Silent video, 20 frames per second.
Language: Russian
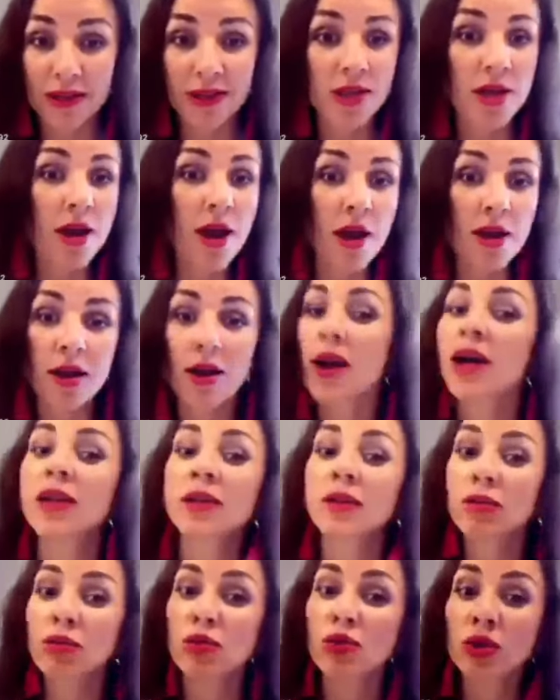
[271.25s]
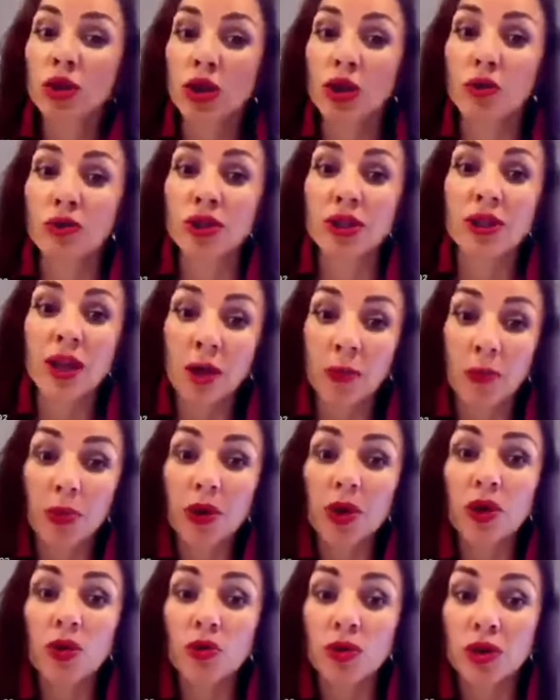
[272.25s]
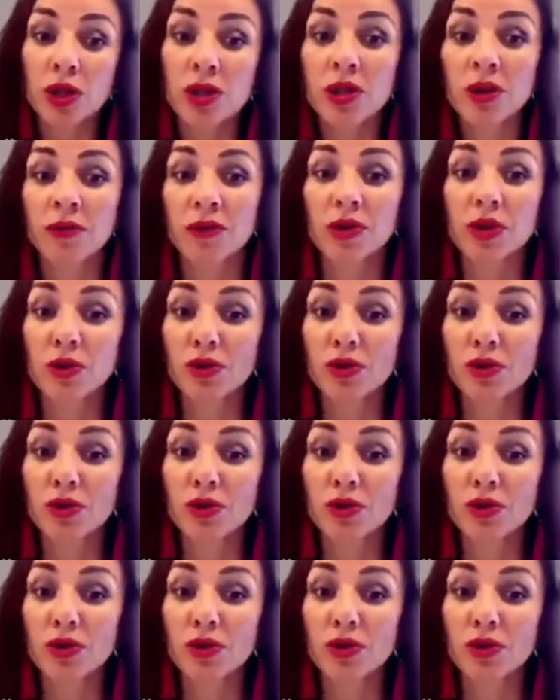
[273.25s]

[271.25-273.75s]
и орать на других людей. Так природа заведено.